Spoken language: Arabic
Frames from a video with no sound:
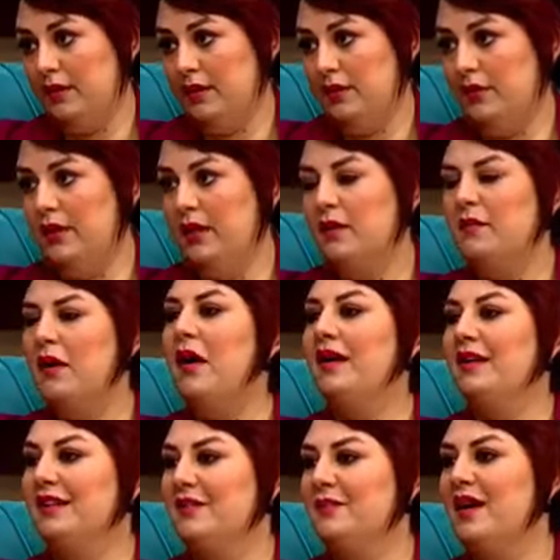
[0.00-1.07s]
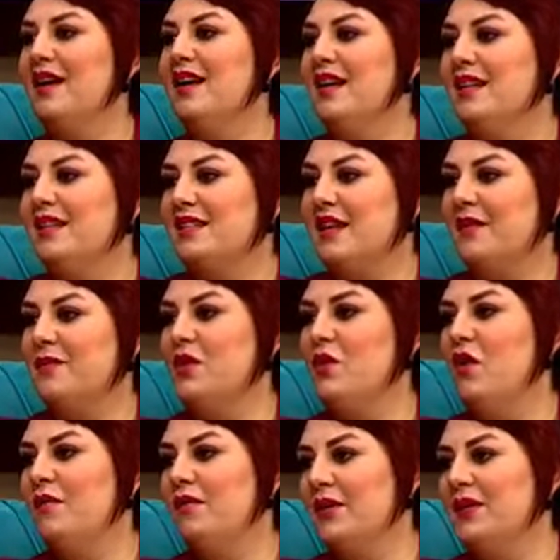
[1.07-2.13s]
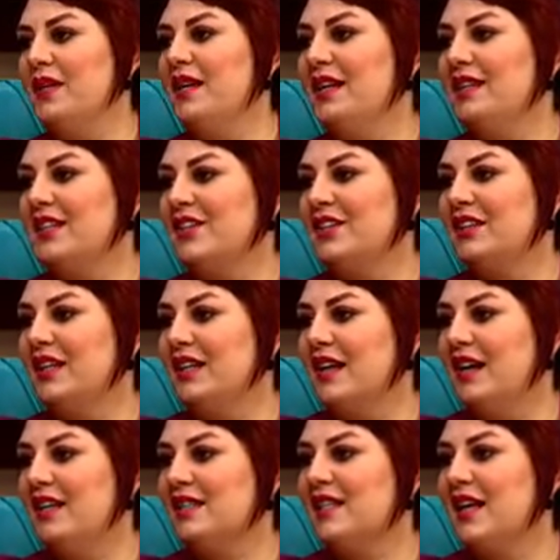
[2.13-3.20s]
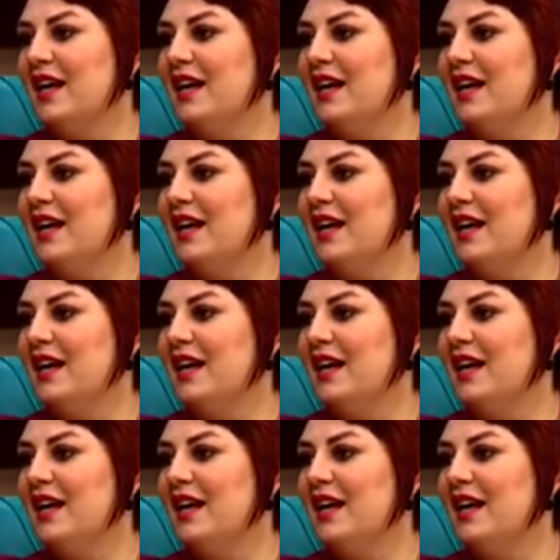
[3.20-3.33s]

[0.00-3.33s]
ذوي ما احنا ديما نسميهم ذوي الاحتياجات هي الخاصه